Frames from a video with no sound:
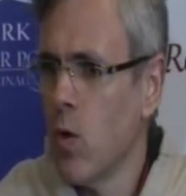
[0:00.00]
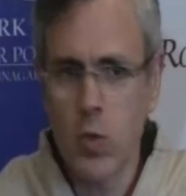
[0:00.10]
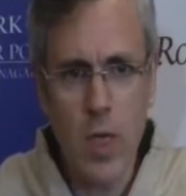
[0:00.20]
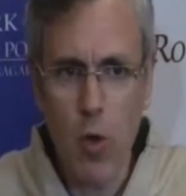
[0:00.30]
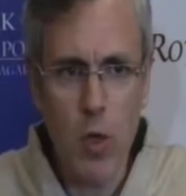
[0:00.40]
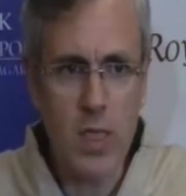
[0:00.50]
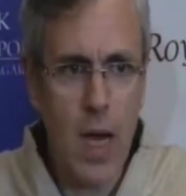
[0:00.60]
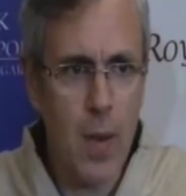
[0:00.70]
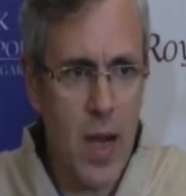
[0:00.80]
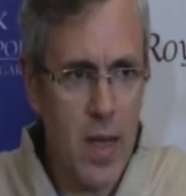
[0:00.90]
उनसे कोई
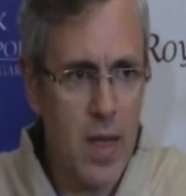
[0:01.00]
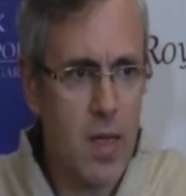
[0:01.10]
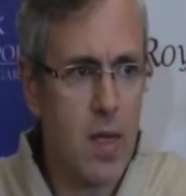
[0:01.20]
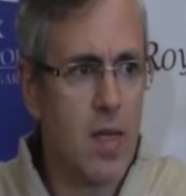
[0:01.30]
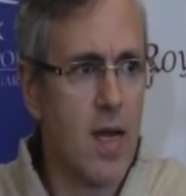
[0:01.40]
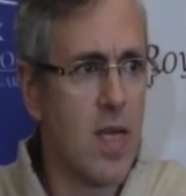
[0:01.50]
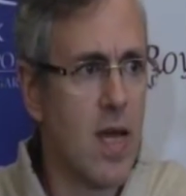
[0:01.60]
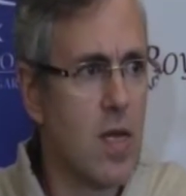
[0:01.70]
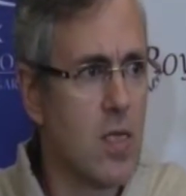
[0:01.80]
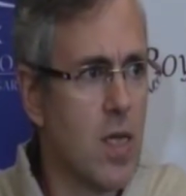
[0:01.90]
सामान नहीं खरीदा
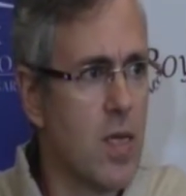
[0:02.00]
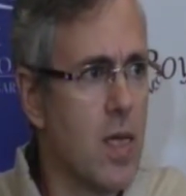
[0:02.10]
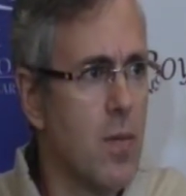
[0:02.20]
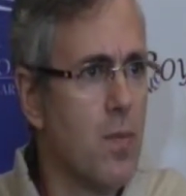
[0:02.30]
जाना चाहिए